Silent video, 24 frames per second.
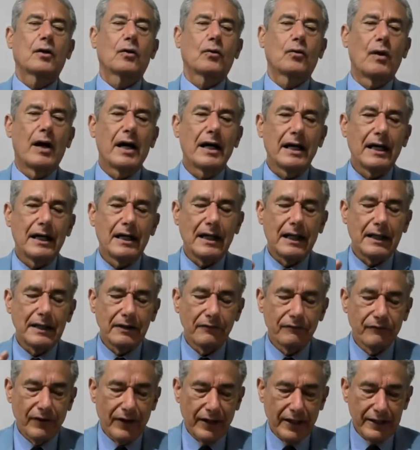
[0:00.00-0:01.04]
¿Cuál es la
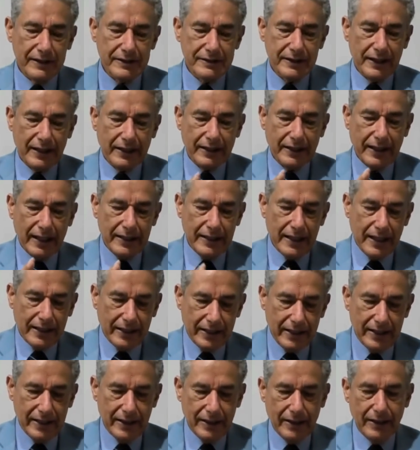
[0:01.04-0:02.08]
diferencia que hay
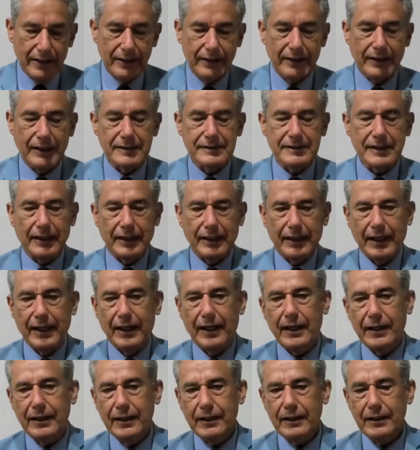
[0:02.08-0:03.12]
aquí? Que se
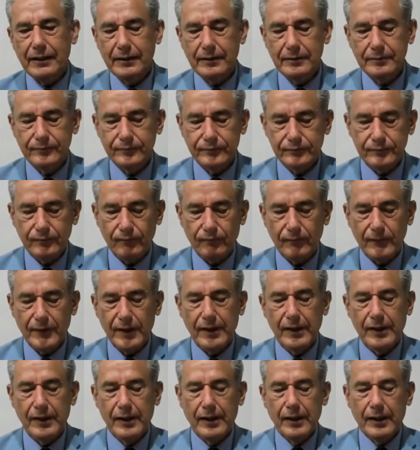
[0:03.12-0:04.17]
quejan
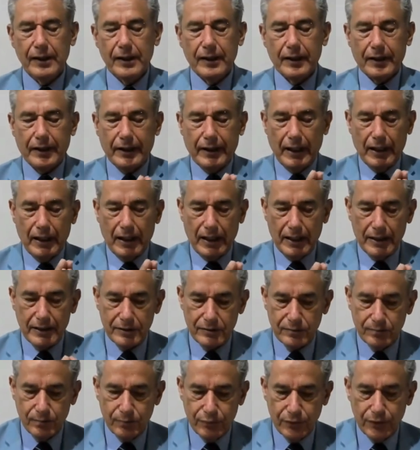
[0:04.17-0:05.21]
que
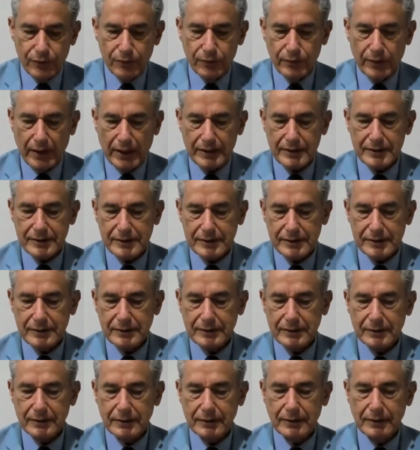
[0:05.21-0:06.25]
las viudas
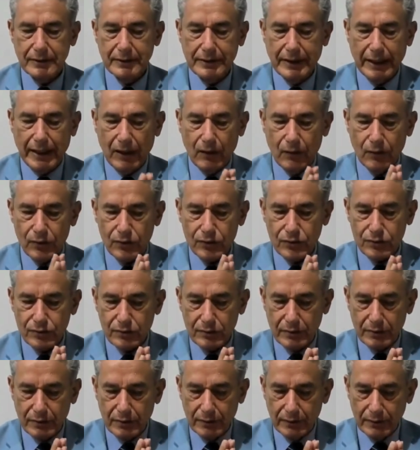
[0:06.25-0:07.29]
de los
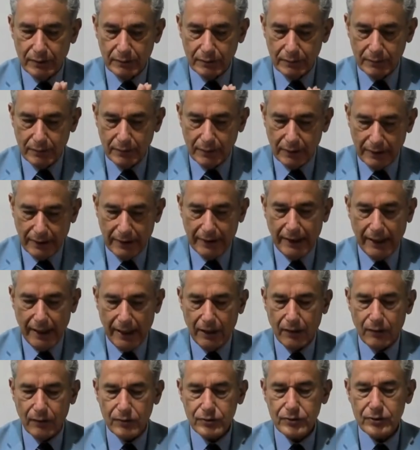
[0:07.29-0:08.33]

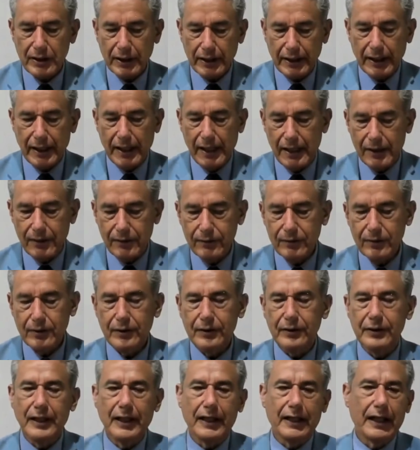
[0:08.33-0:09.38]
griegos se quejaron
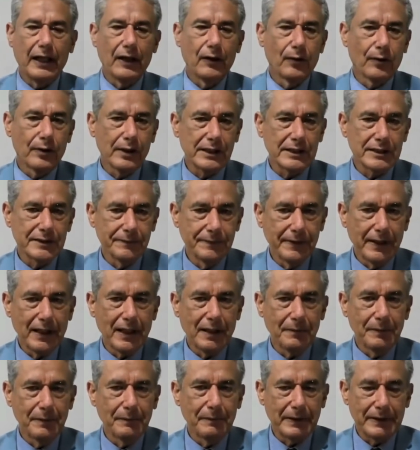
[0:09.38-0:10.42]
de que no recibían
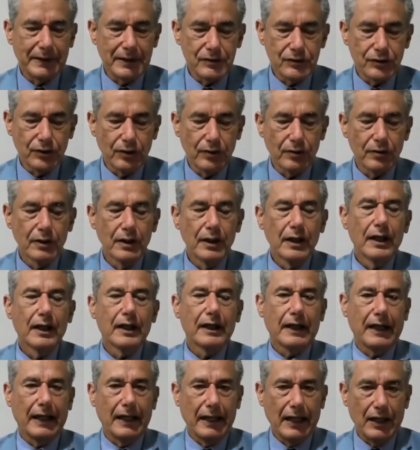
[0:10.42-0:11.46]
la misma atención
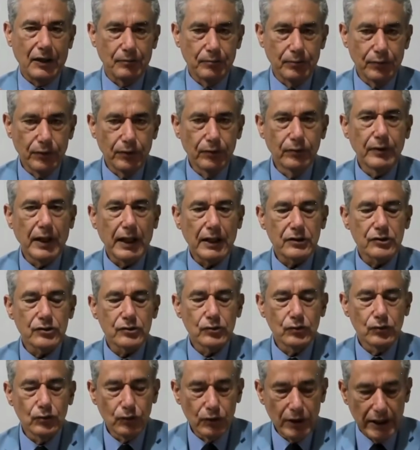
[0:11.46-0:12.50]
que las viudas
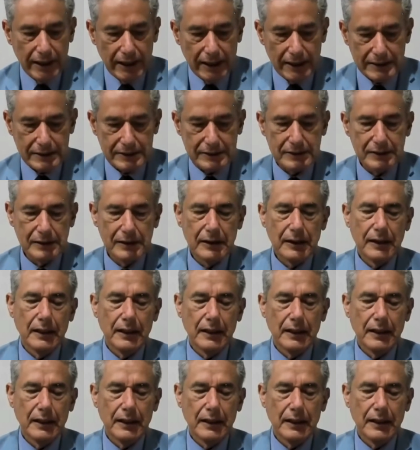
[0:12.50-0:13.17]
judías.